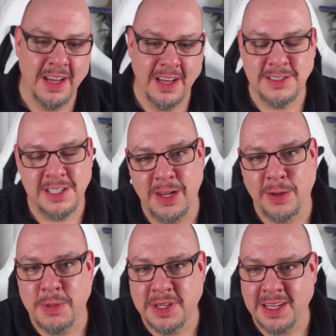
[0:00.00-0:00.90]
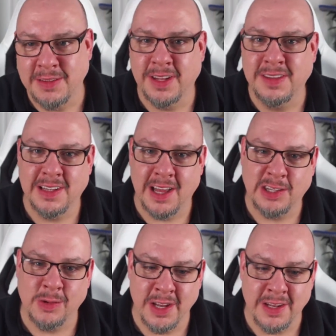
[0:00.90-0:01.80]
stell doch bitte den
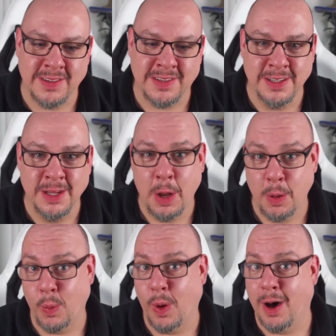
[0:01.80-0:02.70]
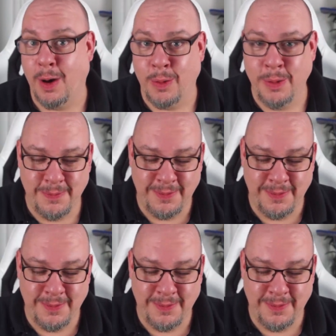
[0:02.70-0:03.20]
Ventilator anders hin. Wow.